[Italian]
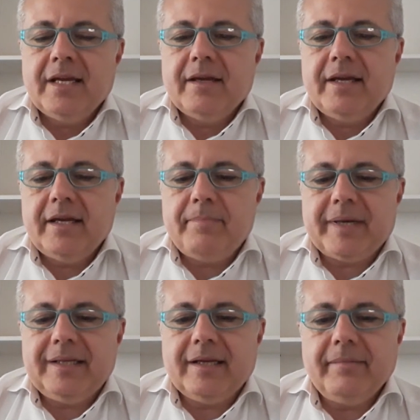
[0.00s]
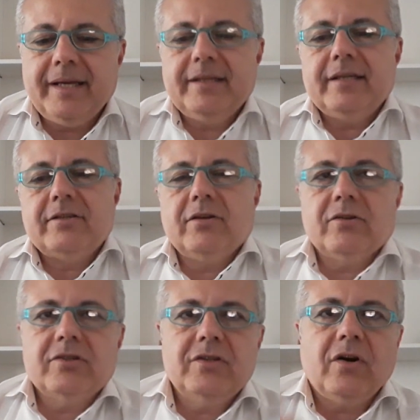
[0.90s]
eh, praticamente sono
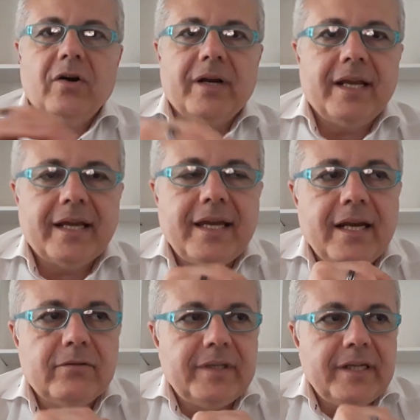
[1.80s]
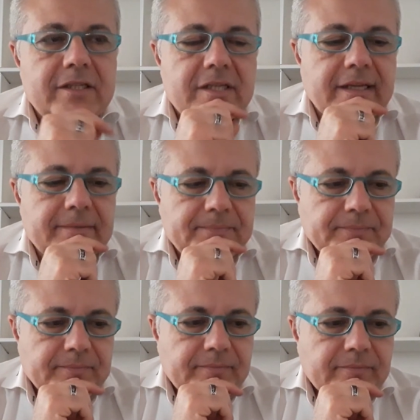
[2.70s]
storie che l'autrice
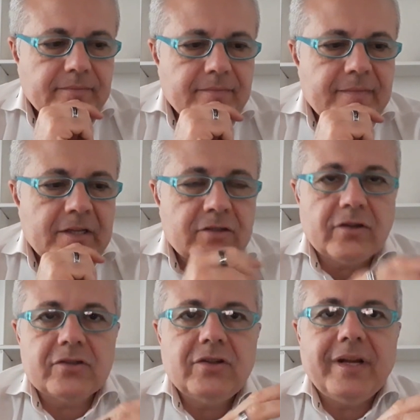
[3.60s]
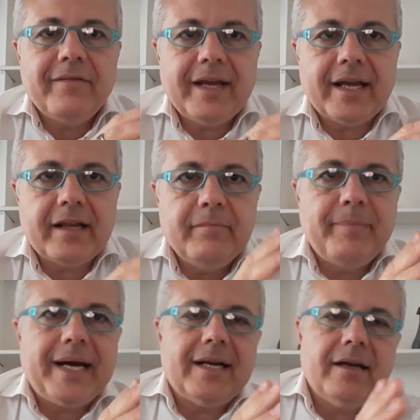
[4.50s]
sono storie vere,
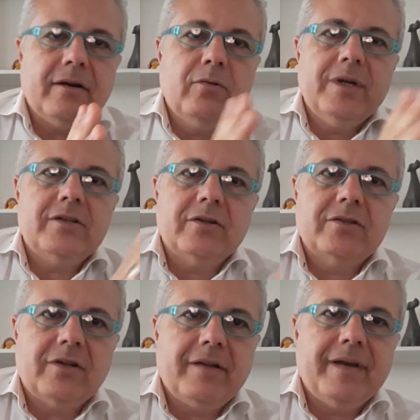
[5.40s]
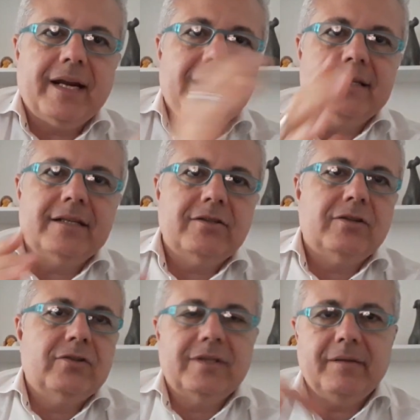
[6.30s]
pa- alcune sono storie vere, altre
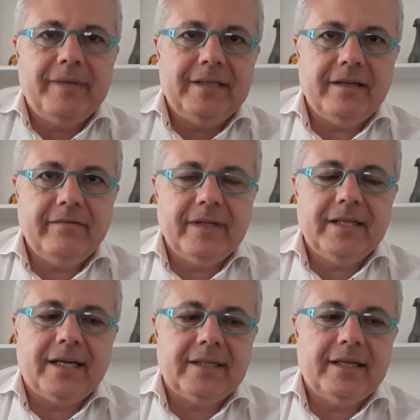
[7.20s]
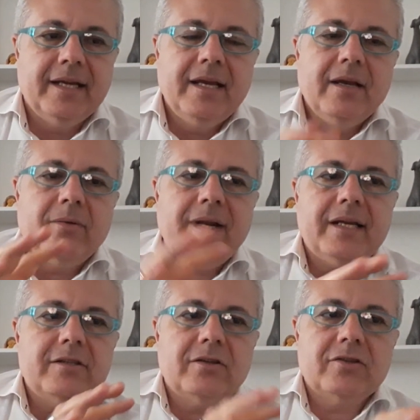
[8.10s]
sono totalmente inventate. Quelle
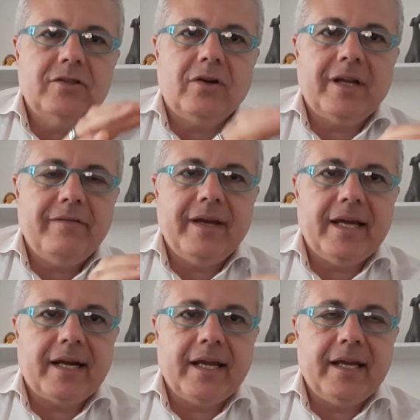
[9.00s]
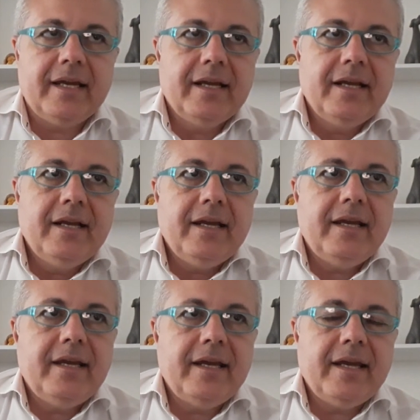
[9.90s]
che sono storie vere,
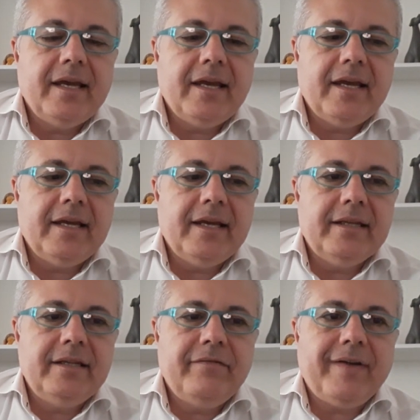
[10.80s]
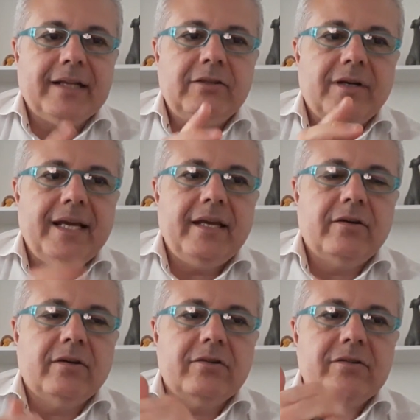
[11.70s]
eh, di fatto lei
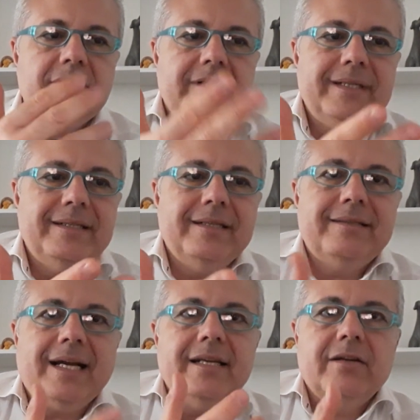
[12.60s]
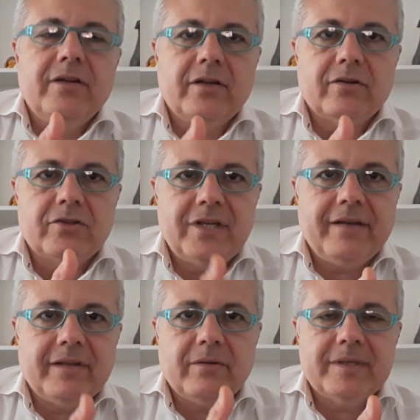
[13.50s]
conos- i dettagli non li
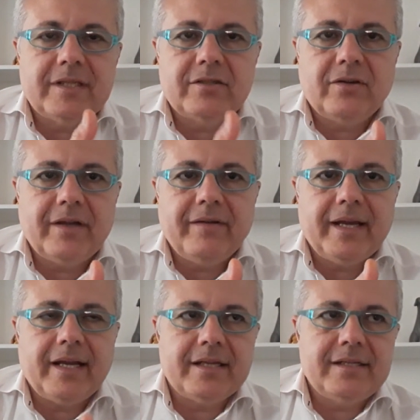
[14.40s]
conosceva di queste storie vere, ha